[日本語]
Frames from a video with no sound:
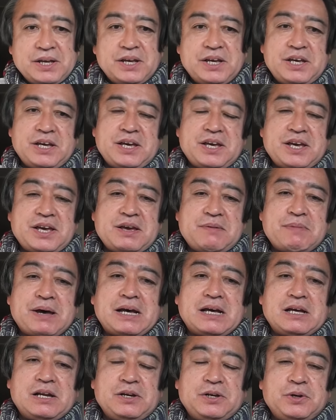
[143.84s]
えー、
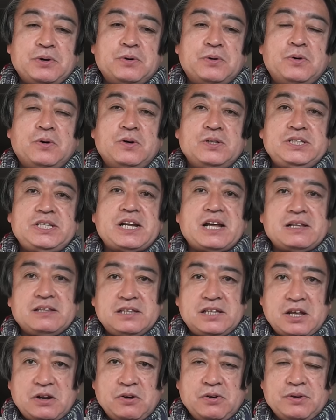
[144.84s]
まあ、両方睨
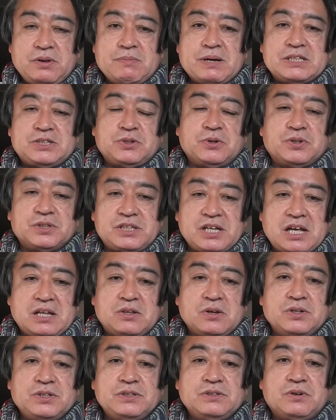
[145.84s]
んでの今調整
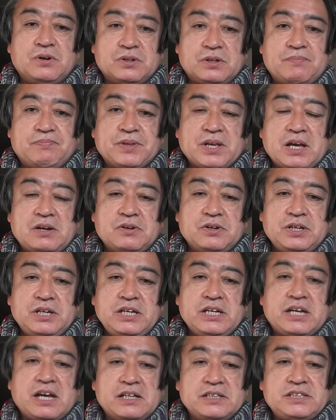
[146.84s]
ということあの
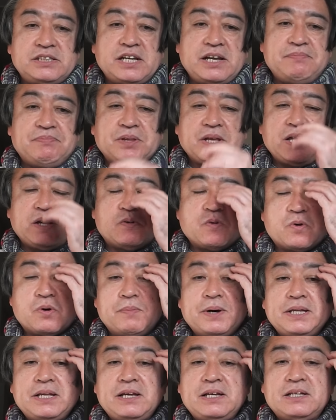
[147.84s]
いい感じで、えここ
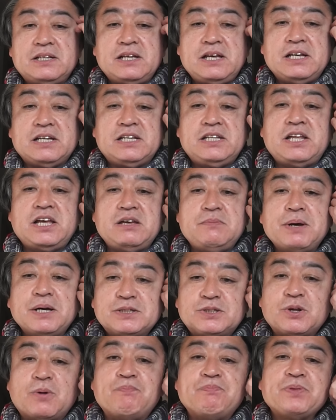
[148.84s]
まで来ていま
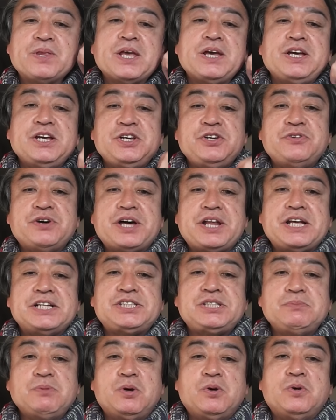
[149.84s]
すという
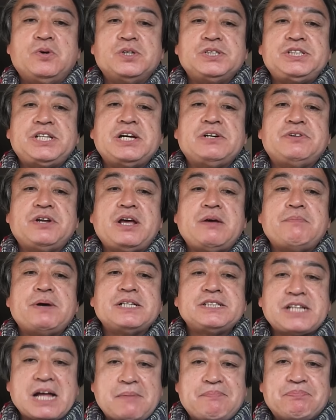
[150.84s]
話もしてくれ
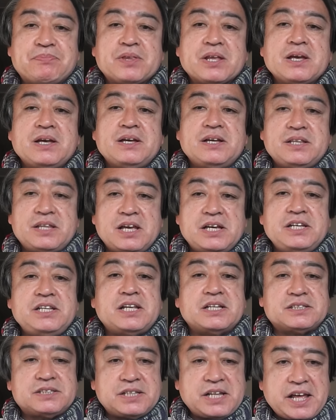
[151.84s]
ました、ね、いい
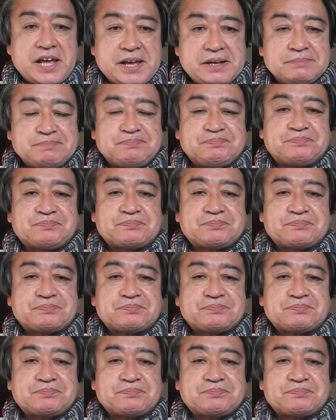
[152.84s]
ですね